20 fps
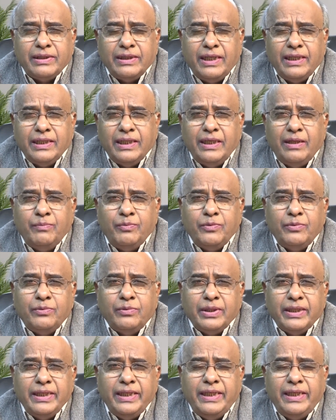దాదాపు
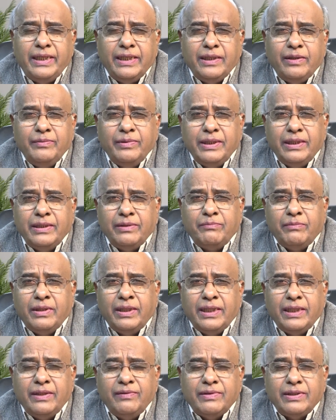ఒకే రకమైన
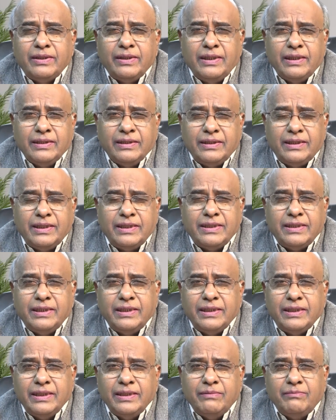మానవత
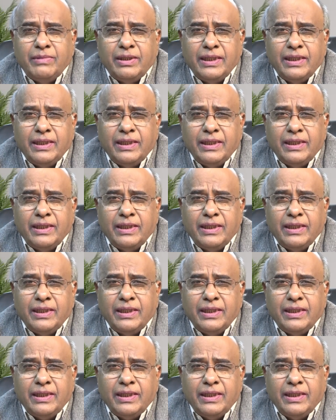అంతర్జాతీయ